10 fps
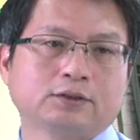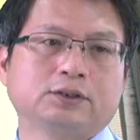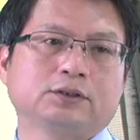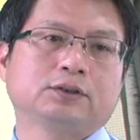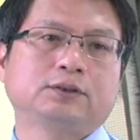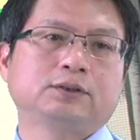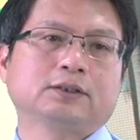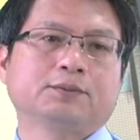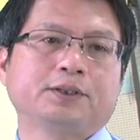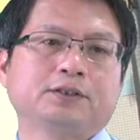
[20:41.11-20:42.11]
其实那
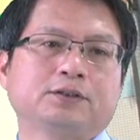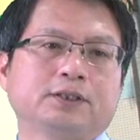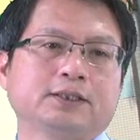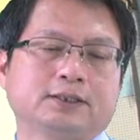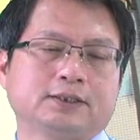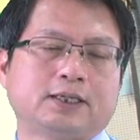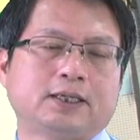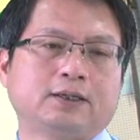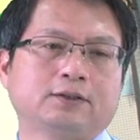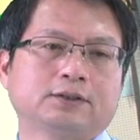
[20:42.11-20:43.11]
这个变成一个子了
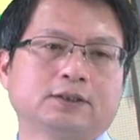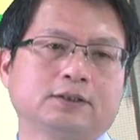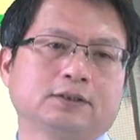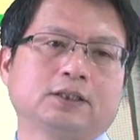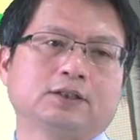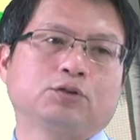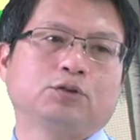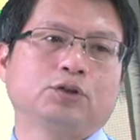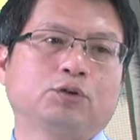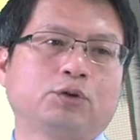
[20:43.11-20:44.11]
啊，这个子呢就
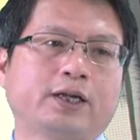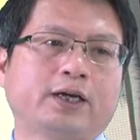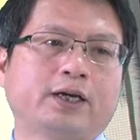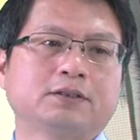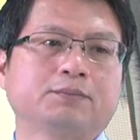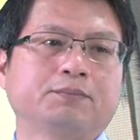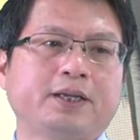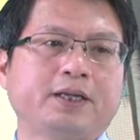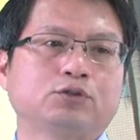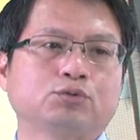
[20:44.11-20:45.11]
又回来变成
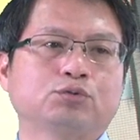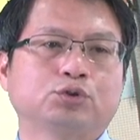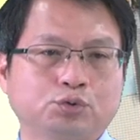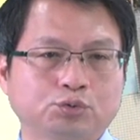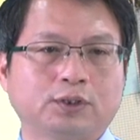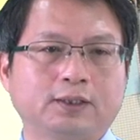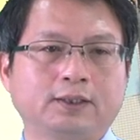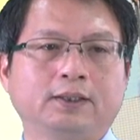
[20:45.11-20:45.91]
被除数了。